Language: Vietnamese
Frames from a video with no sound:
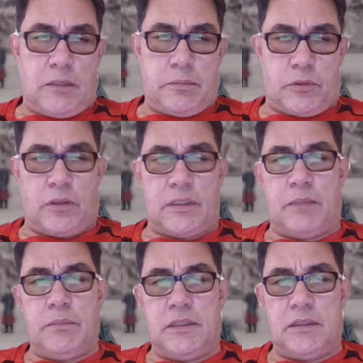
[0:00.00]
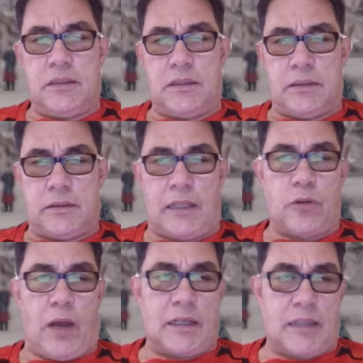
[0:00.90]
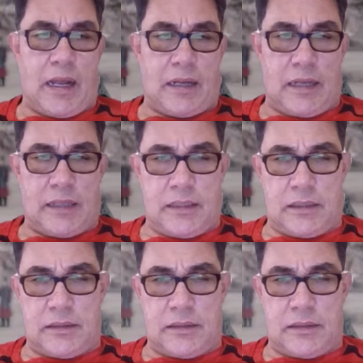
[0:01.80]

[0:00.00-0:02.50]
tóc cho Nhiễm Hương. Thỉnh thoảng nàng lại nhìn